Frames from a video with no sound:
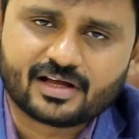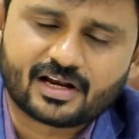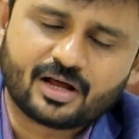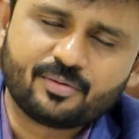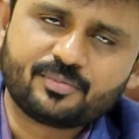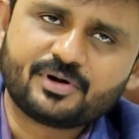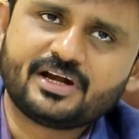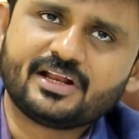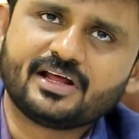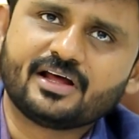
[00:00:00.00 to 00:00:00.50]

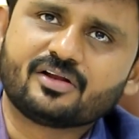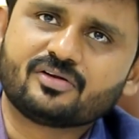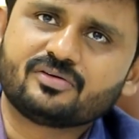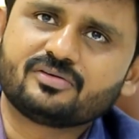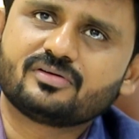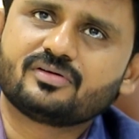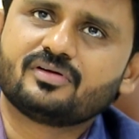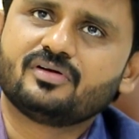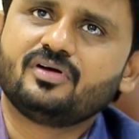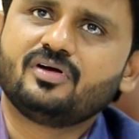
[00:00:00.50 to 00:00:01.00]
రామిరెడ్డి
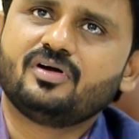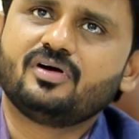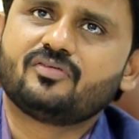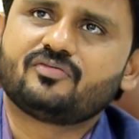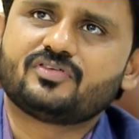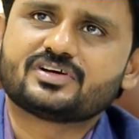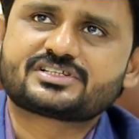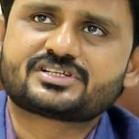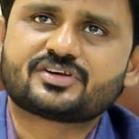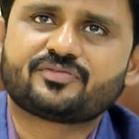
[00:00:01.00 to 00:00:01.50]
గారు
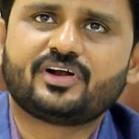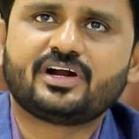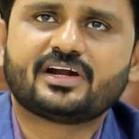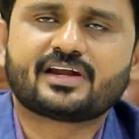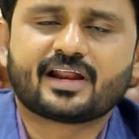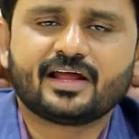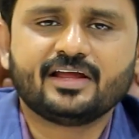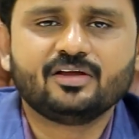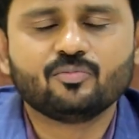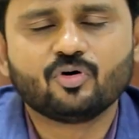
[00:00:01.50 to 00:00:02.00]
ఫస్ట్ ఆఫ్ ఆల్
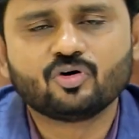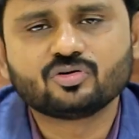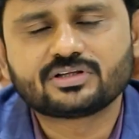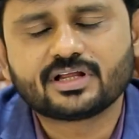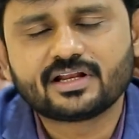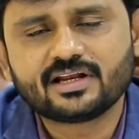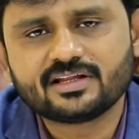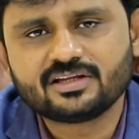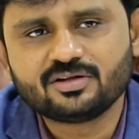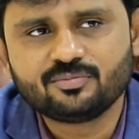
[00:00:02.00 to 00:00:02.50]
డ్రై
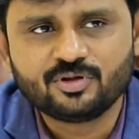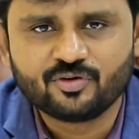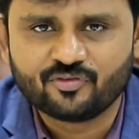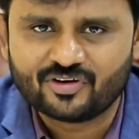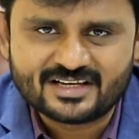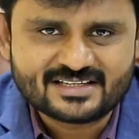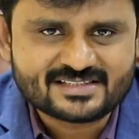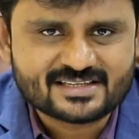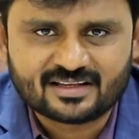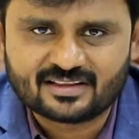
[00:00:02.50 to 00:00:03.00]
మౌత్ అనేది మీ
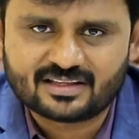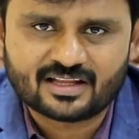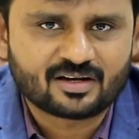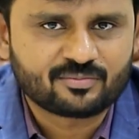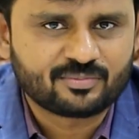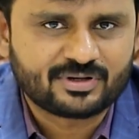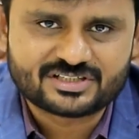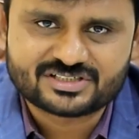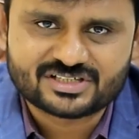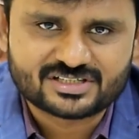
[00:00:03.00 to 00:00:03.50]
వయసు ఎంత
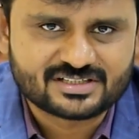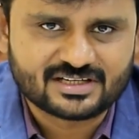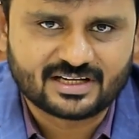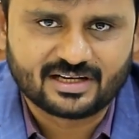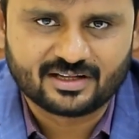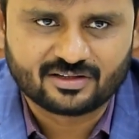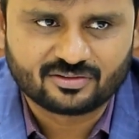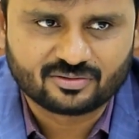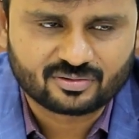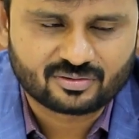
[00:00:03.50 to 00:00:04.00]
అని మెన్షన్
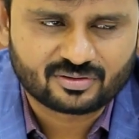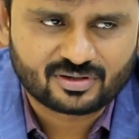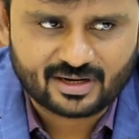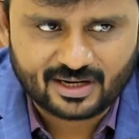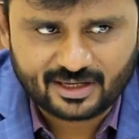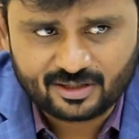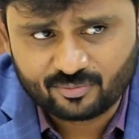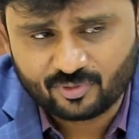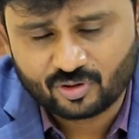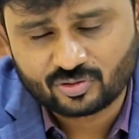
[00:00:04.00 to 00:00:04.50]
చేయలేదు
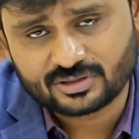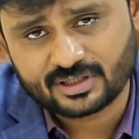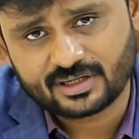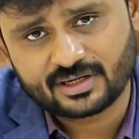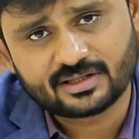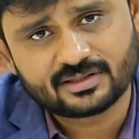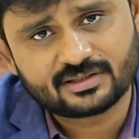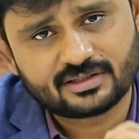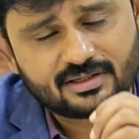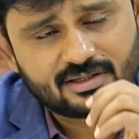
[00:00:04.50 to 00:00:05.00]
డ్రై మౌత్
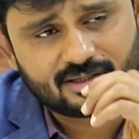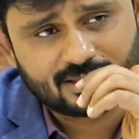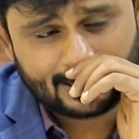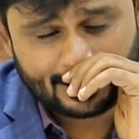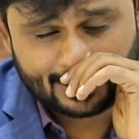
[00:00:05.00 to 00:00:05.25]
అనేది